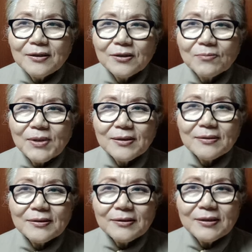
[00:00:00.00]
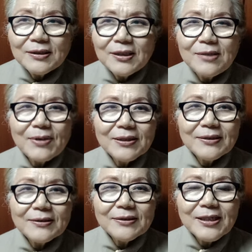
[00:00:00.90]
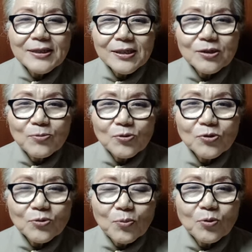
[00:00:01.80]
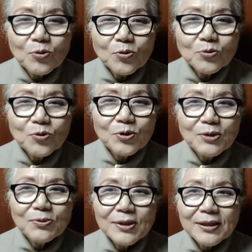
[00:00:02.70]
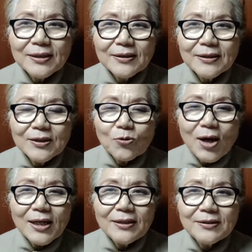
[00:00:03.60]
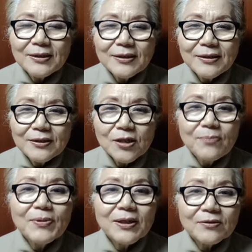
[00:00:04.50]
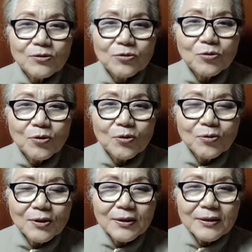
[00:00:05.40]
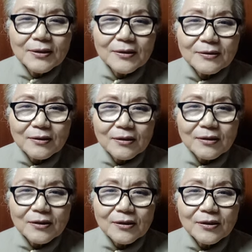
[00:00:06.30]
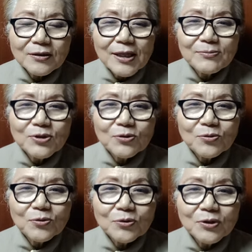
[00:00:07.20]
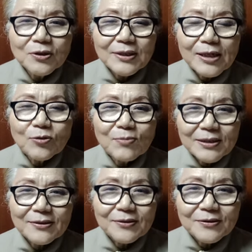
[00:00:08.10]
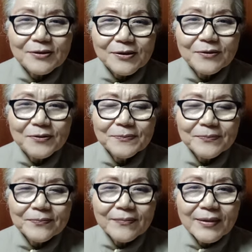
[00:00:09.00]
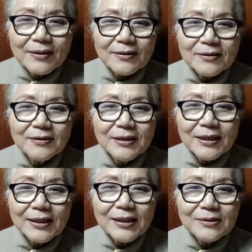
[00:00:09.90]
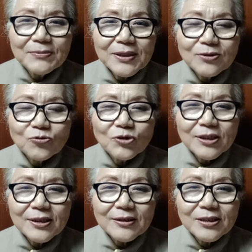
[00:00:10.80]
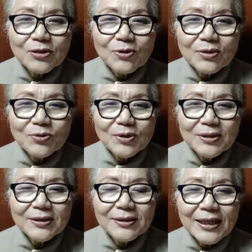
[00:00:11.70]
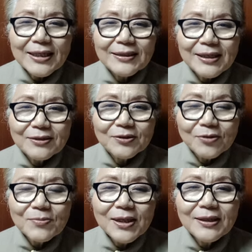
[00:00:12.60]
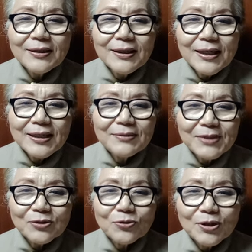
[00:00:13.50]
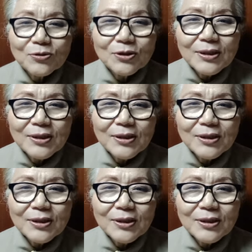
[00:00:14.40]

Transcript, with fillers: 정말 그 일반 세상에서 볼 수 있는 포도송이보다 과일들이 10배나 더 크고 더 아, 탐스럽고 더 달고 맛있었어요. 그러니까 하나님께서 주시겠다는 적과 꼬리 흐르는 가나안 땅은 정말 하나님 약속대로